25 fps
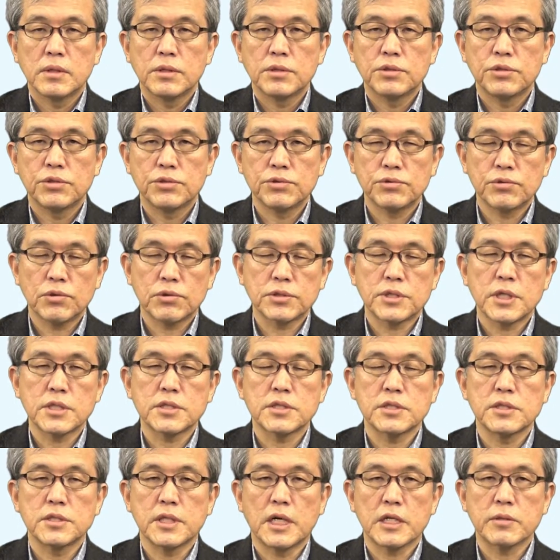従属
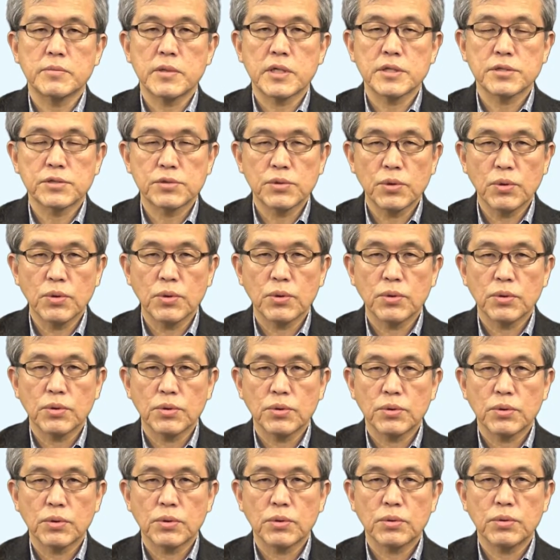説になりますと
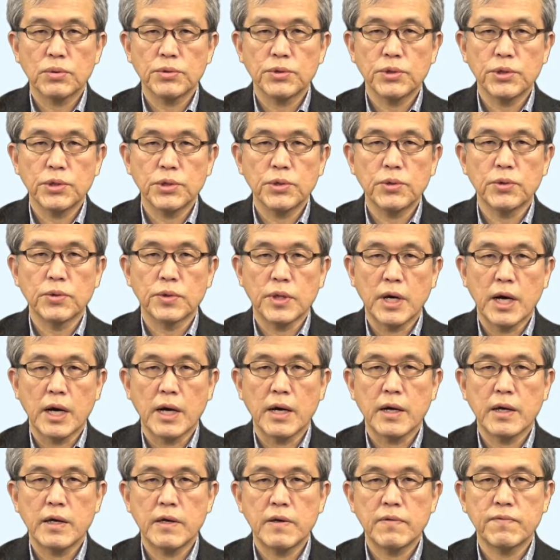このような
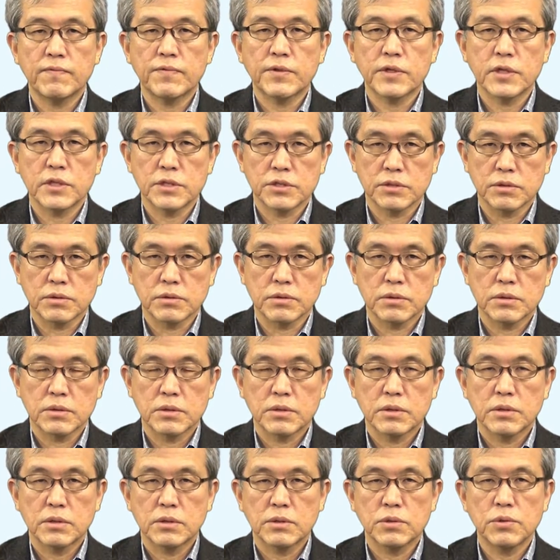インバージョン
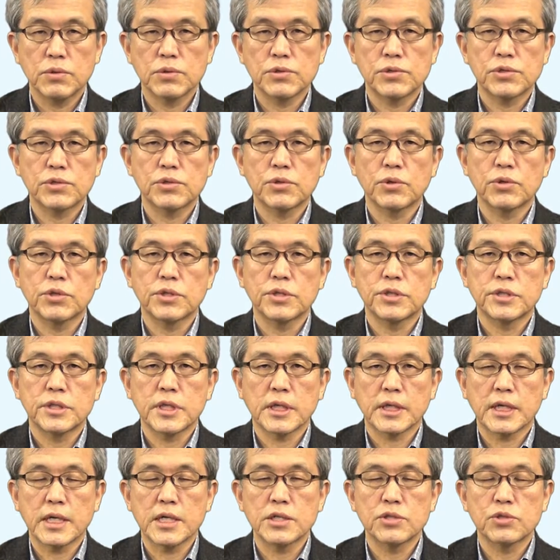統治といった
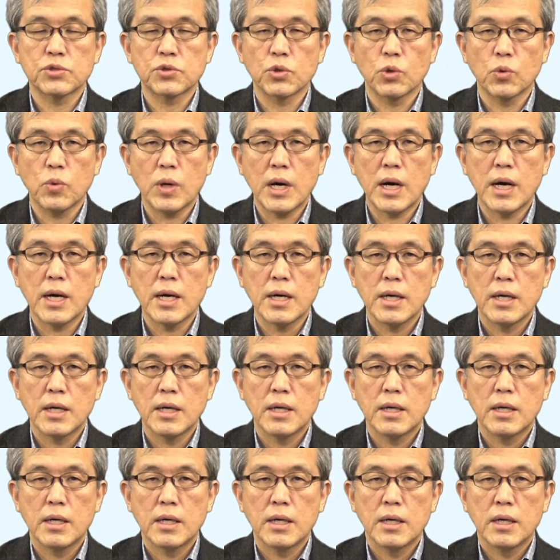現象は
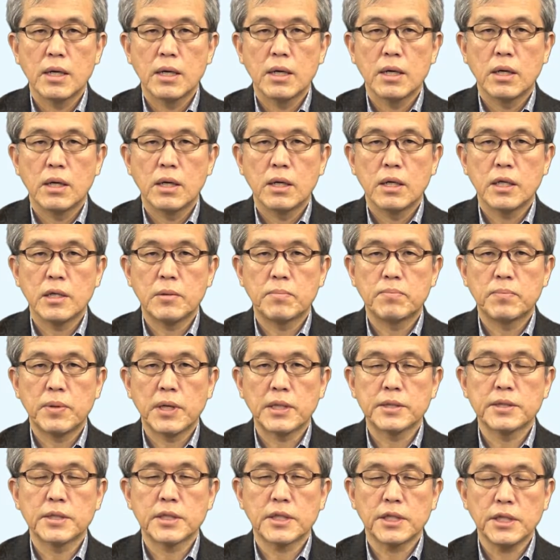一
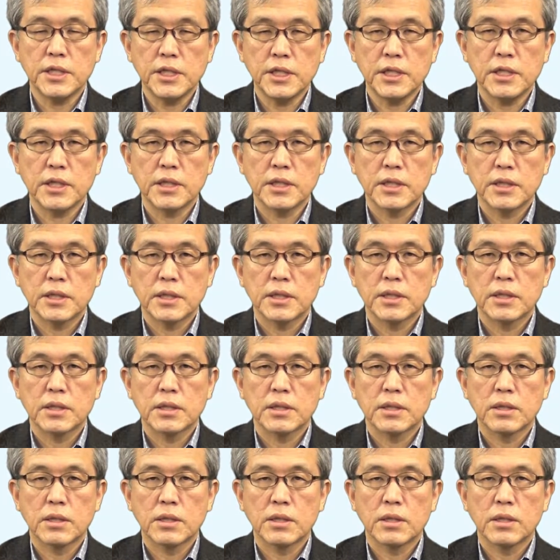般的に
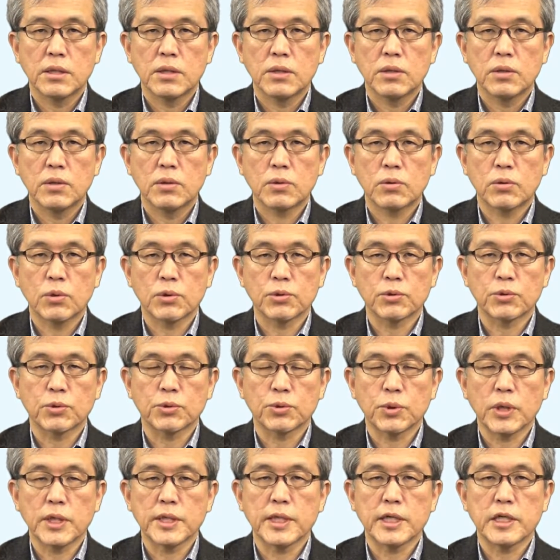起こるこ
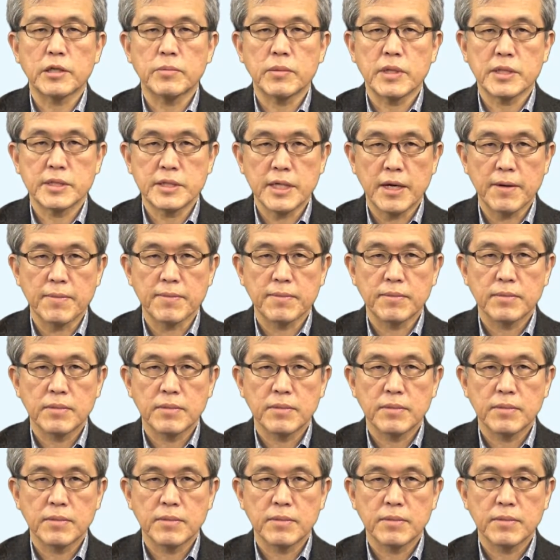とができません。